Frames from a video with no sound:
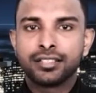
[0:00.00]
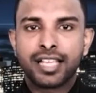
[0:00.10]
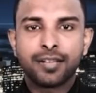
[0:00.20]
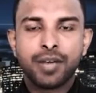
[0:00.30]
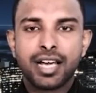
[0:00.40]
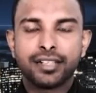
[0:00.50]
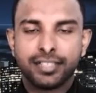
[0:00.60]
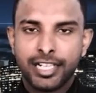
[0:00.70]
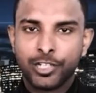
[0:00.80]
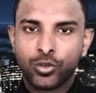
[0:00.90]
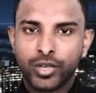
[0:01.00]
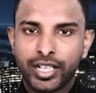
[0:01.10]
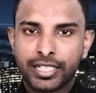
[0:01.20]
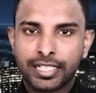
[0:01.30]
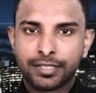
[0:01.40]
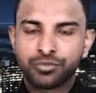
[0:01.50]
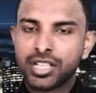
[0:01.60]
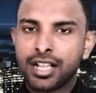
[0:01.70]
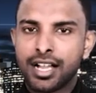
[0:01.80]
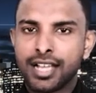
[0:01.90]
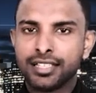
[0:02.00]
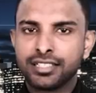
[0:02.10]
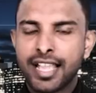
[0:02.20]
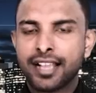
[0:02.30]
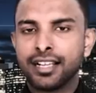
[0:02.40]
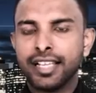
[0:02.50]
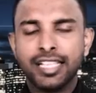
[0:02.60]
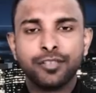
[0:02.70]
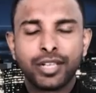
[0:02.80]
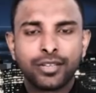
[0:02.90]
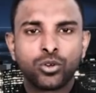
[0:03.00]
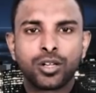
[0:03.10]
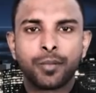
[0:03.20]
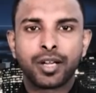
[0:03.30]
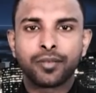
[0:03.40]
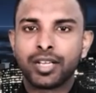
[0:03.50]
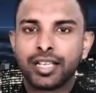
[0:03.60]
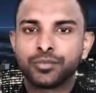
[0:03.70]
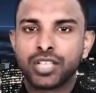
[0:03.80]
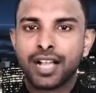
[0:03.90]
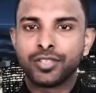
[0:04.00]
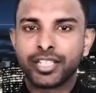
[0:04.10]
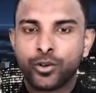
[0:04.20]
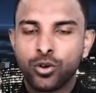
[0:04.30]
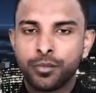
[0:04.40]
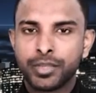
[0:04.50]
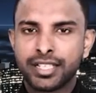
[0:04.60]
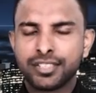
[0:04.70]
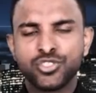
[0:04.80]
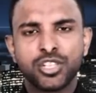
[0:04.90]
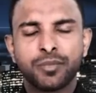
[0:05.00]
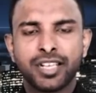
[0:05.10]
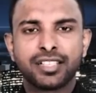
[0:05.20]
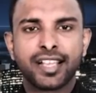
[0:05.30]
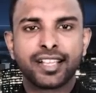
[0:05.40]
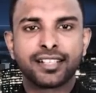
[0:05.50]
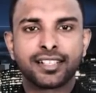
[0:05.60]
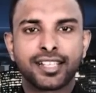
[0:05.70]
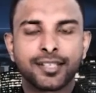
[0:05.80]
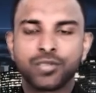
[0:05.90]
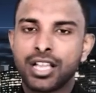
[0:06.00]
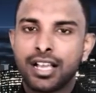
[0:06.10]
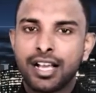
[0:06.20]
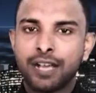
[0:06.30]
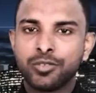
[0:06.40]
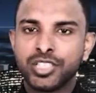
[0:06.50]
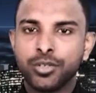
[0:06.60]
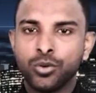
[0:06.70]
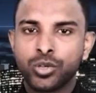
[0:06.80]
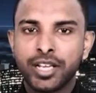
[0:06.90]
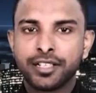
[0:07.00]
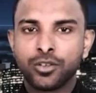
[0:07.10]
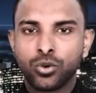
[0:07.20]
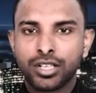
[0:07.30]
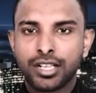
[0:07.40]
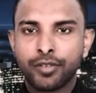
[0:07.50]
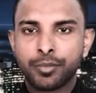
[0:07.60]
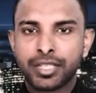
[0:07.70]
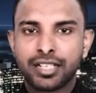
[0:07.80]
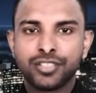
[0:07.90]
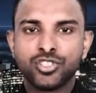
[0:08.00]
தருமாறு கேட்டுக்கொண்டிருந்தது அந்த டேங்கள் இதுவரை கொடுக்கப்படவில்லை அவற்றை கொடுப்பதற்கு ஜெர்மனி தயங்குகிறது அவற்றை உக்ரைனுக்கு கொடுக்க வைப்பதற்கு